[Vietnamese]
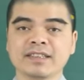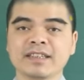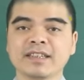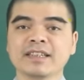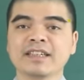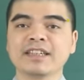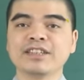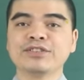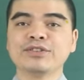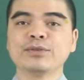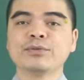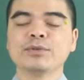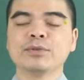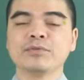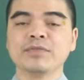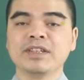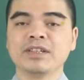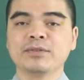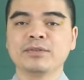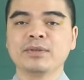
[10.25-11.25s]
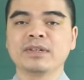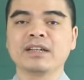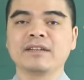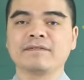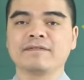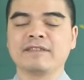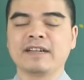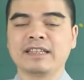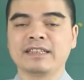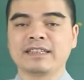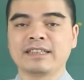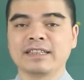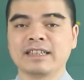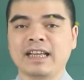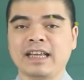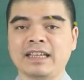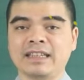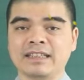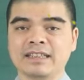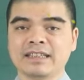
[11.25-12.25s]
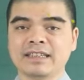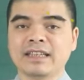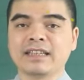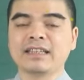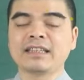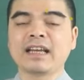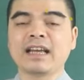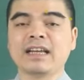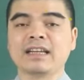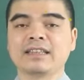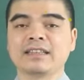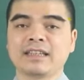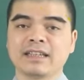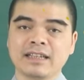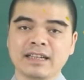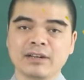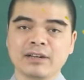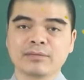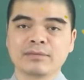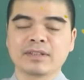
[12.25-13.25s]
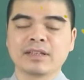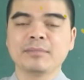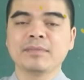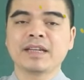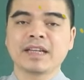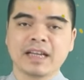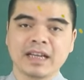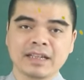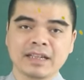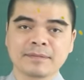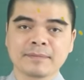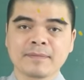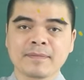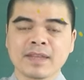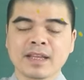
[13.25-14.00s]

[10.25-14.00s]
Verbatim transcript: xin kính chúc quý vị luôn gặp vạn sự lành, tấn tài, tấn lộc, tấn bình an.